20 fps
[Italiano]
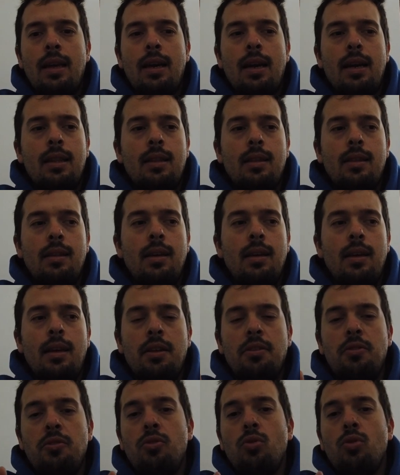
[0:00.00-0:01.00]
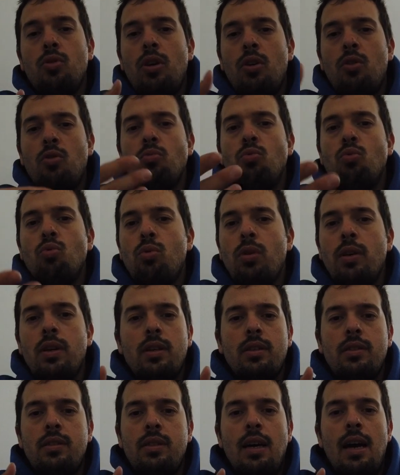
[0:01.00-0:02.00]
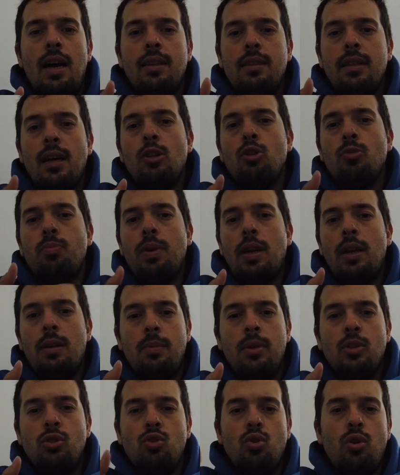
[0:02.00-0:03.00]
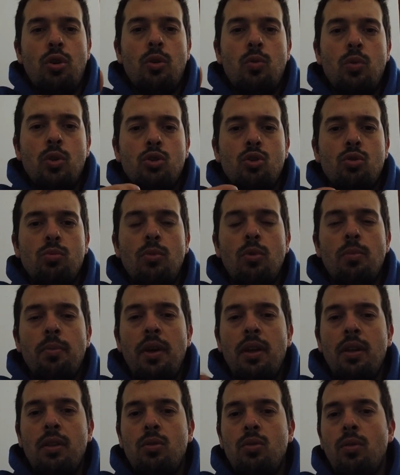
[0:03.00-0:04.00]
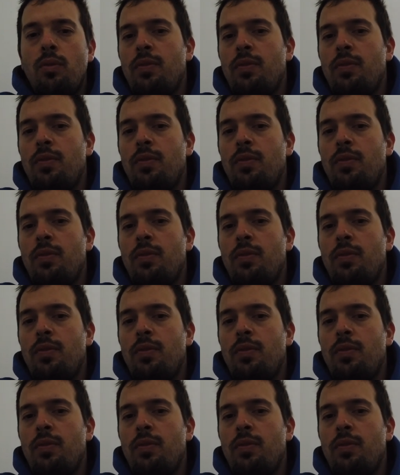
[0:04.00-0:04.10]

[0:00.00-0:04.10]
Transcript: carte di credito che comunque sta andando per la maggiore in questo momento,